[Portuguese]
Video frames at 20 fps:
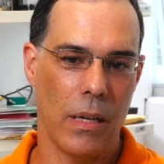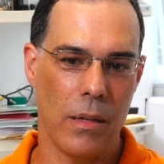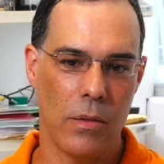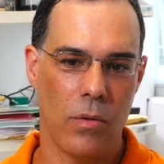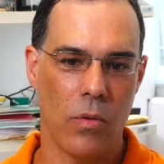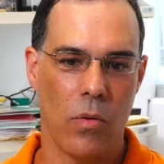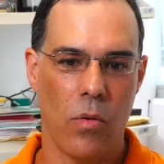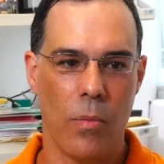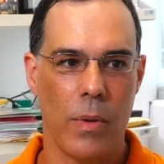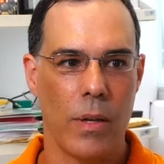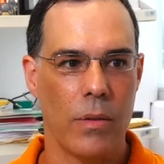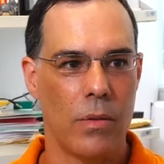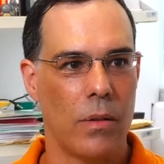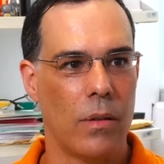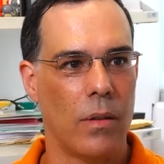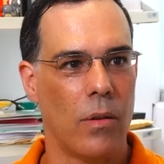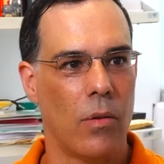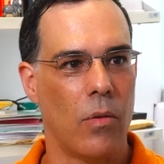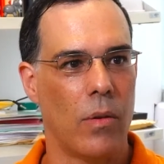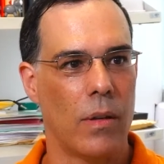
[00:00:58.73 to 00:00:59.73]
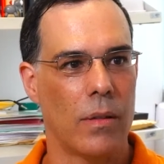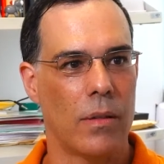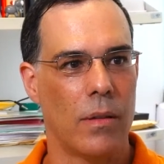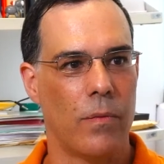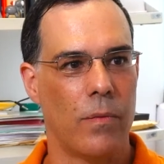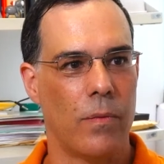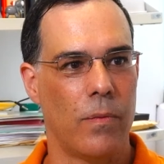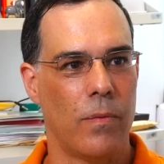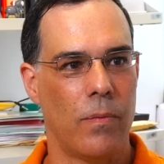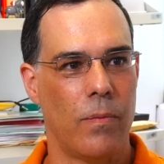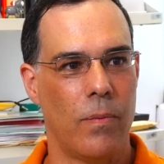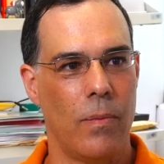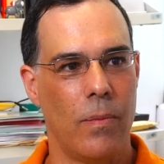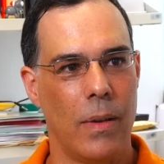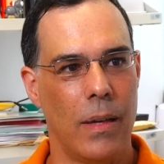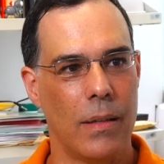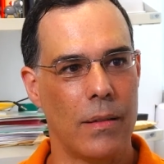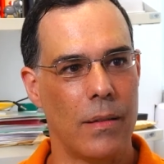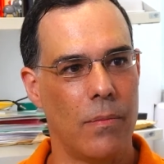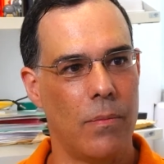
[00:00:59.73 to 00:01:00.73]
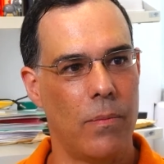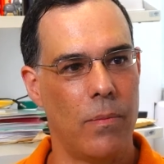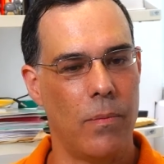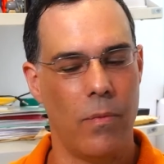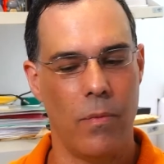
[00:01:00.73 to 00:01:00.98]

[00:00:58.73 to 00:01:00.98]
Desde o começo, então, com essa essa